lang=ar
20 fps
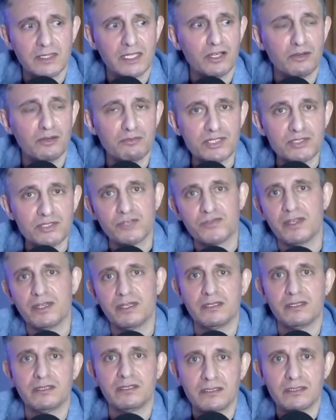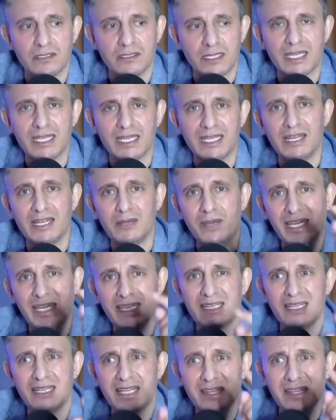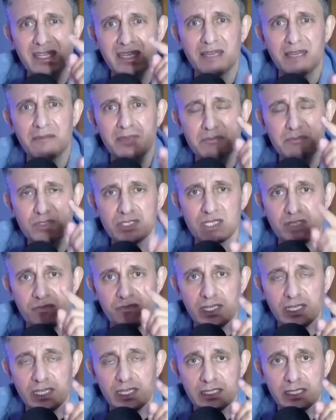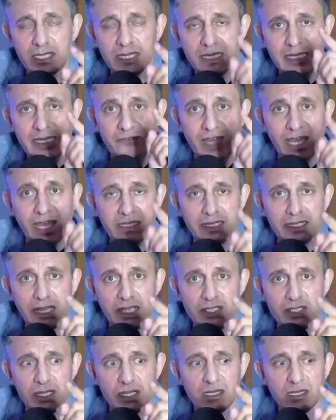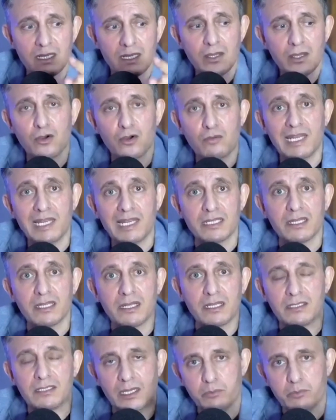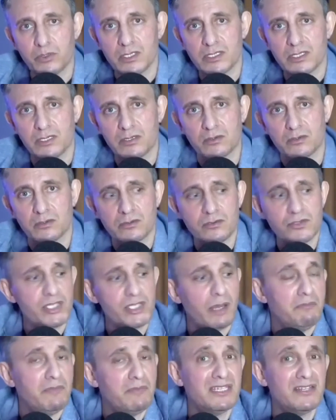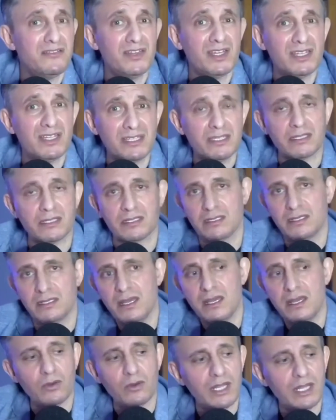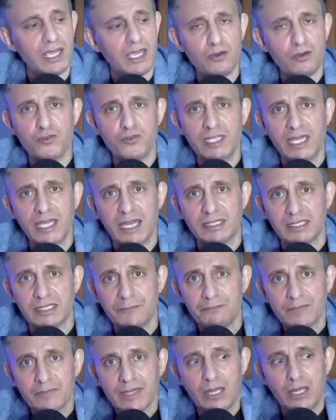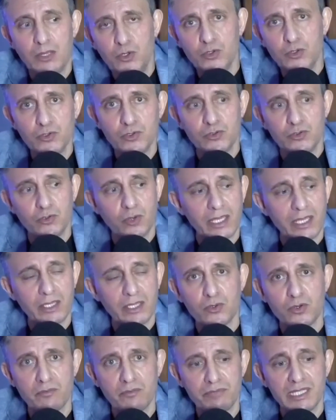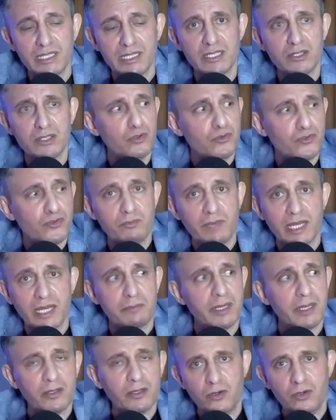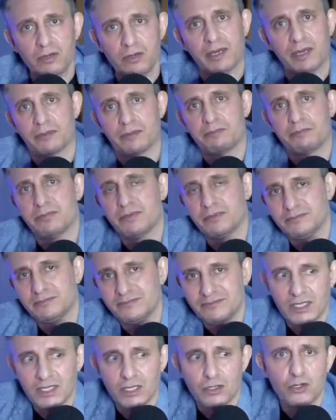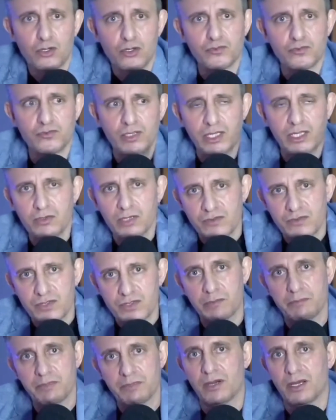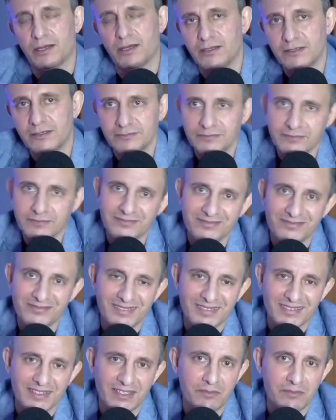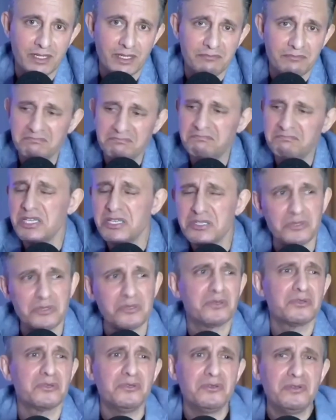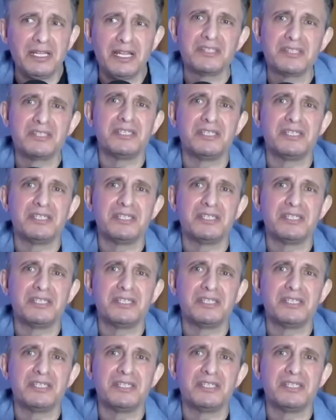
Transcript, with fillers: يدير لهم مستشفيات لكن الوحيد الذي يذهب للمستشفيات في عين النعجه هما الاطارات تاع البوليزاريو الشعب ما يسين فيه التير والله لو فتحت الحدود وخيروهم بين تندوف في المغرب غير يروحوا للمغرب روحوا شوفوا العيون كيفاش ربناوها المغرب يا سور تقولوا لي راك